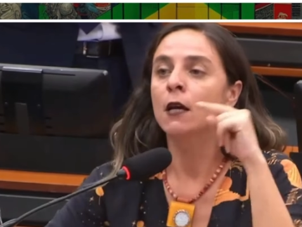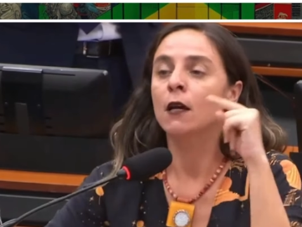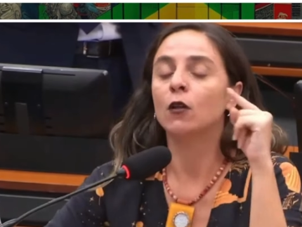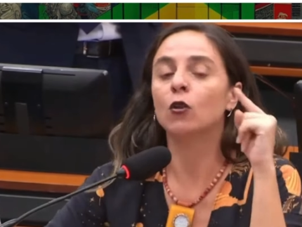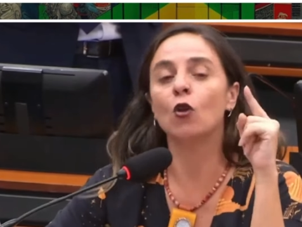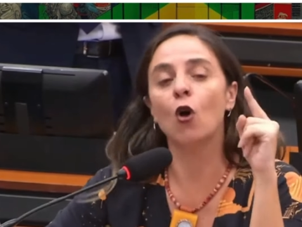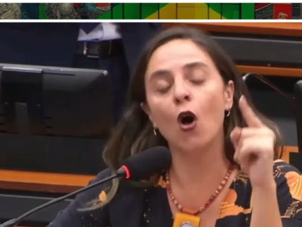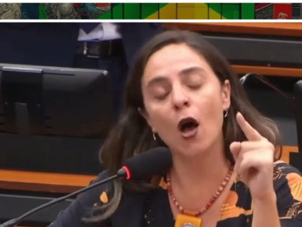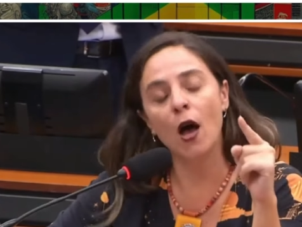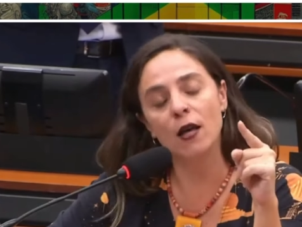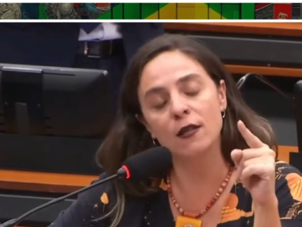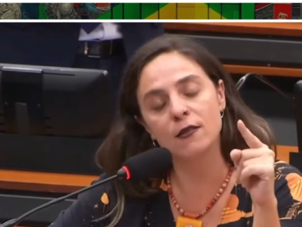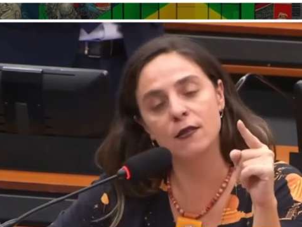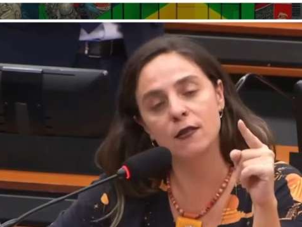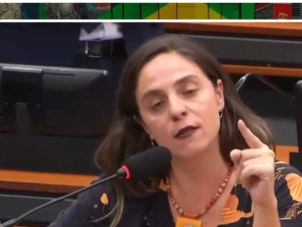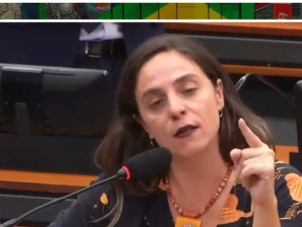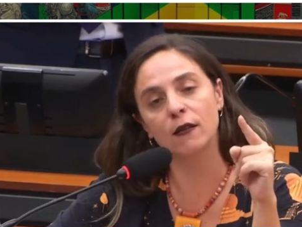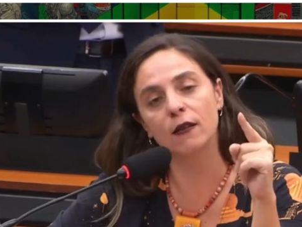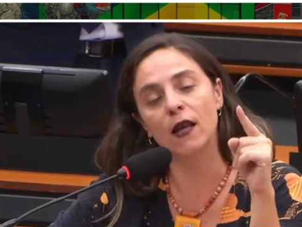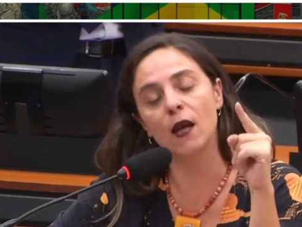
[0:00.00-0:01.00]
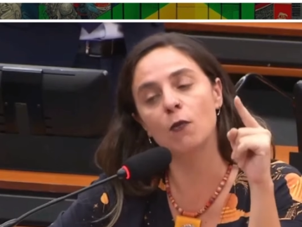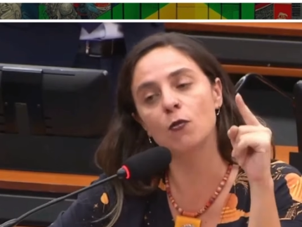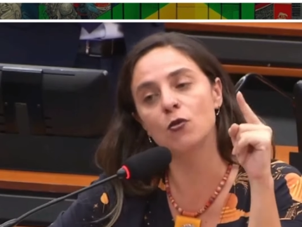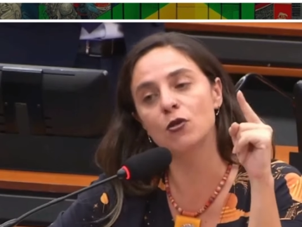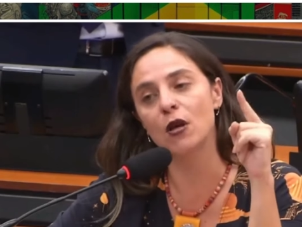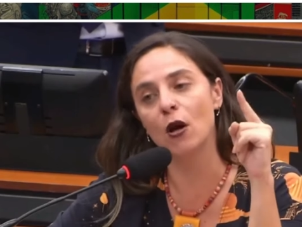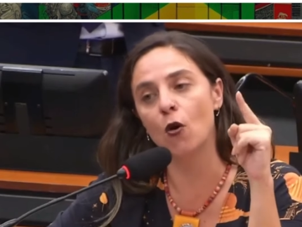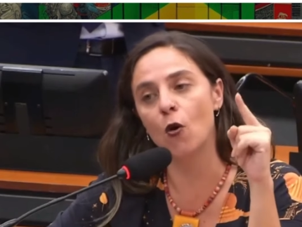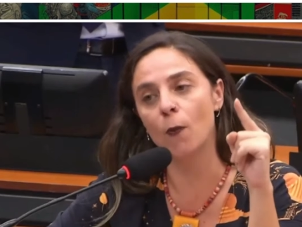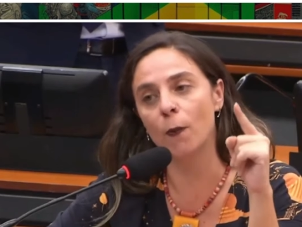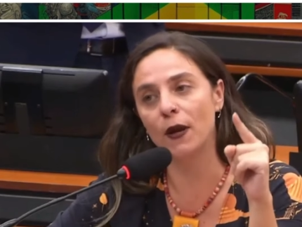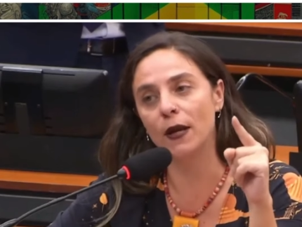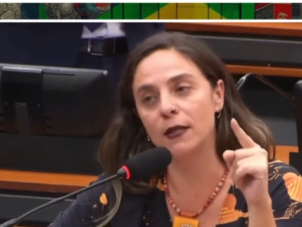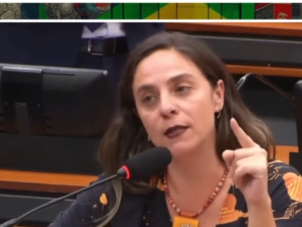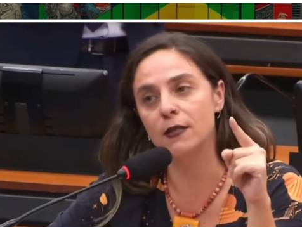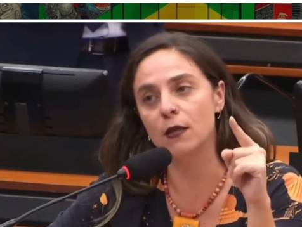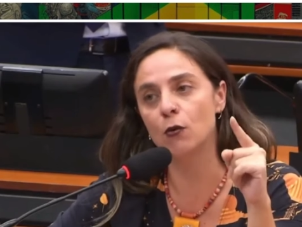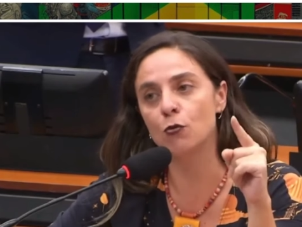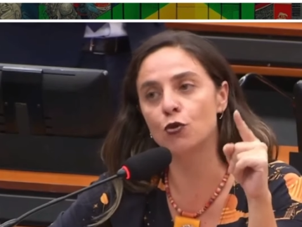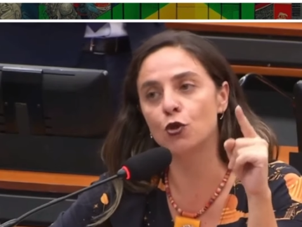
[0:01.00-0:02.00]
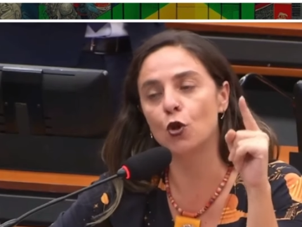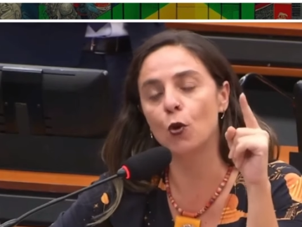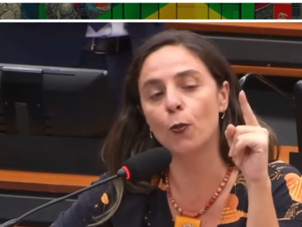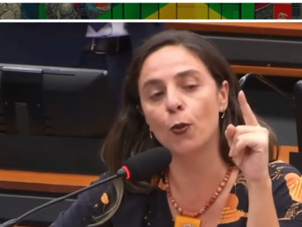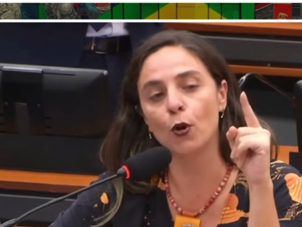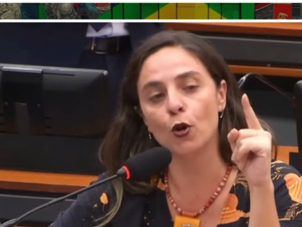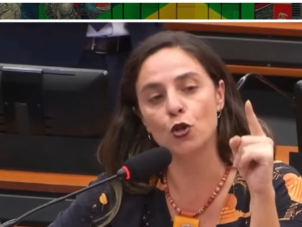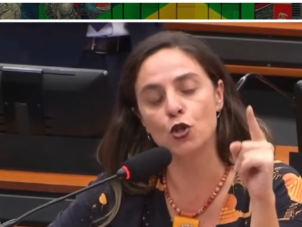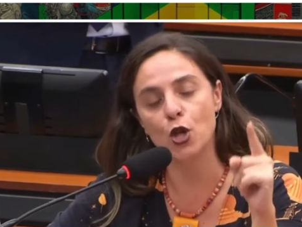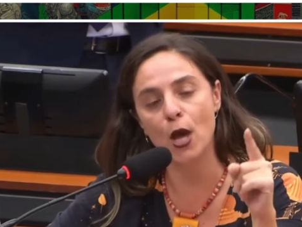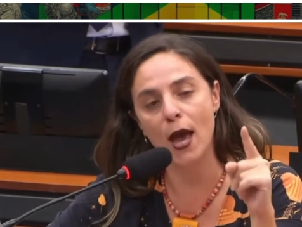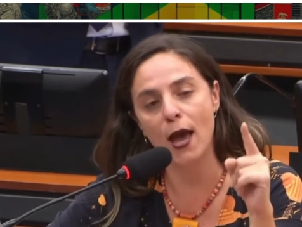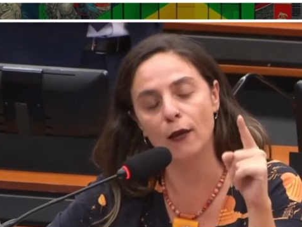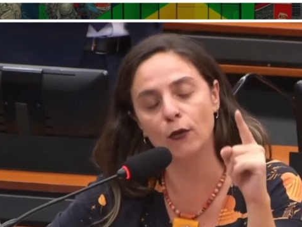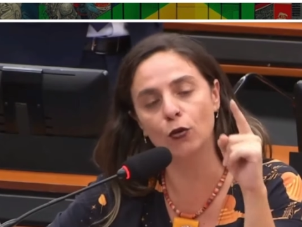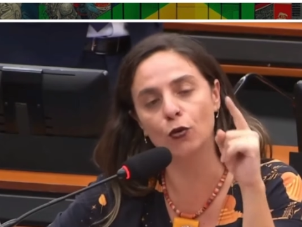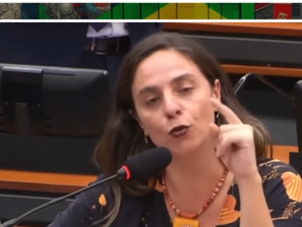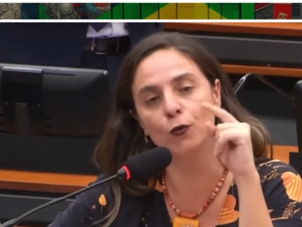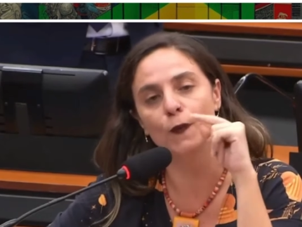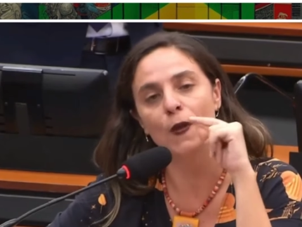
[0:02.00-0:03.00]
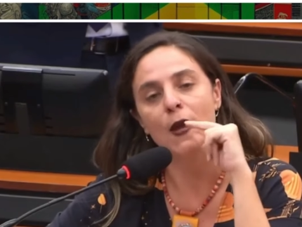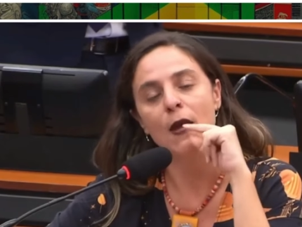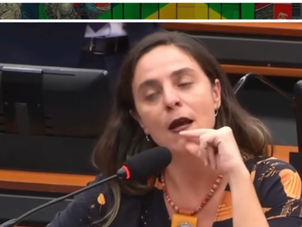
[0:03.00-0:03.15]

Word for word: nós temos a compreensão de que o projeto,